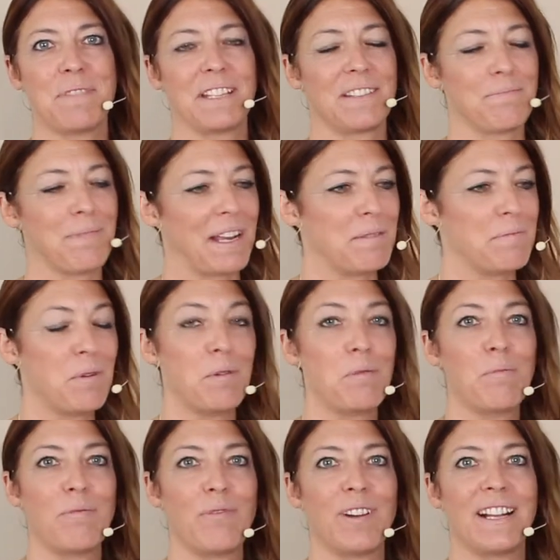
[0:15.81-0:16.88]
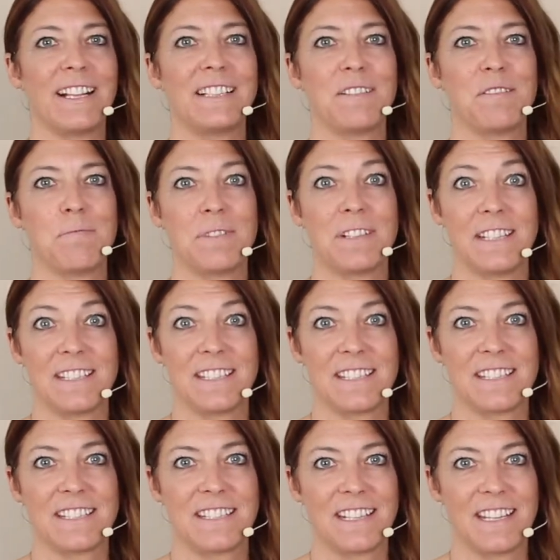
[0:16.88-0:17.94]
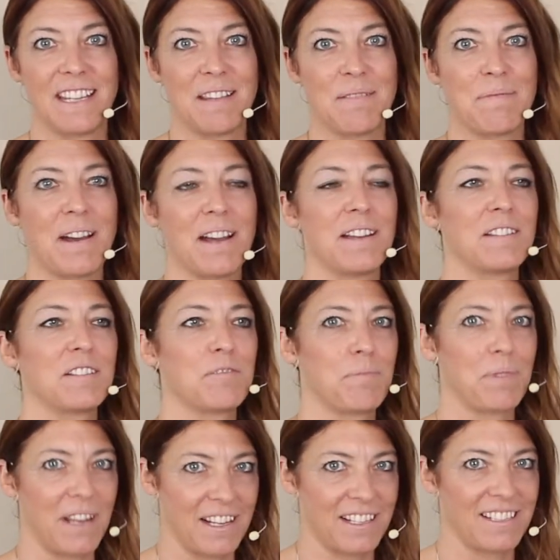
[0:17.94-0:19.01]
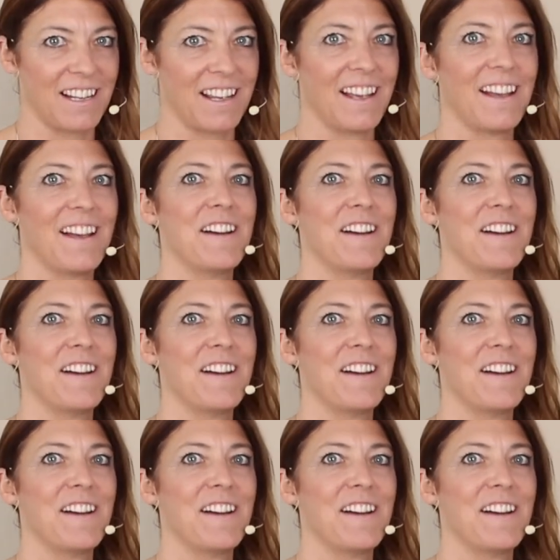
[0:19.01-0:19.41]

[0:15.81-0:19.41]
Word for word: mit meinem Umfeld über dieses Thema spreche.